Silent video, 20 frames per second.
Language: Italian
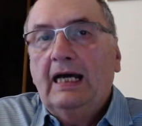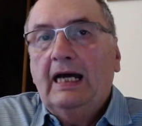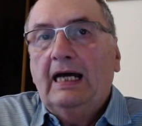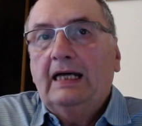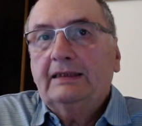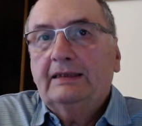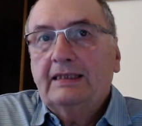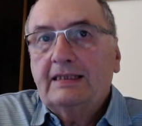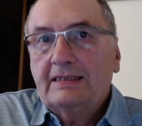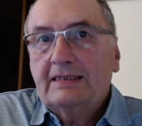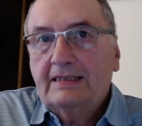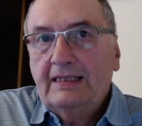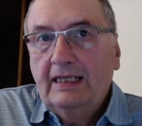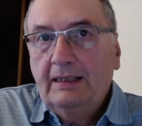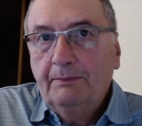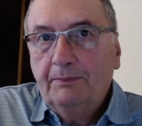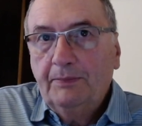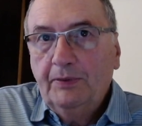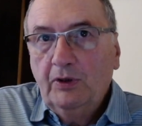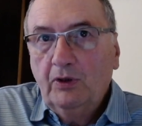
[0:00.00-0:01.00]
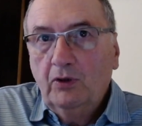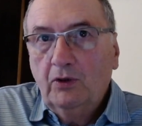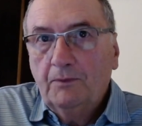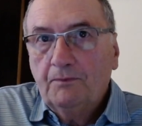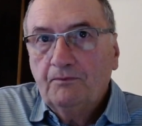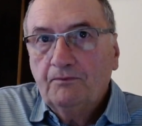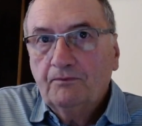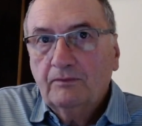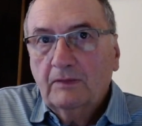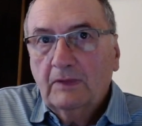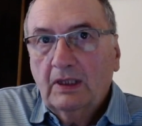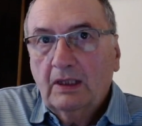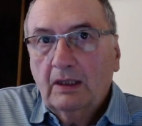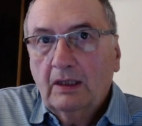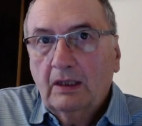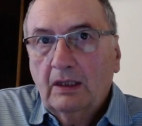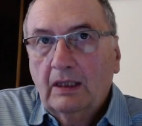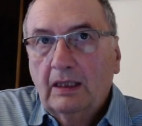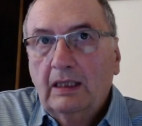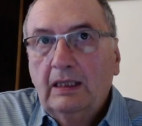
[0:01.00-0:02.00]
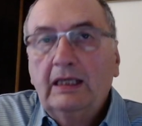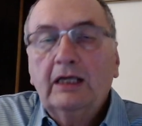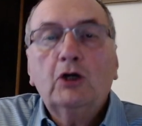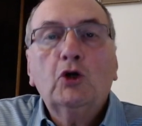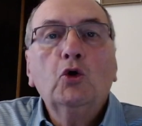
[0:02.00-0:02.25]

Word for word: Ad esempio le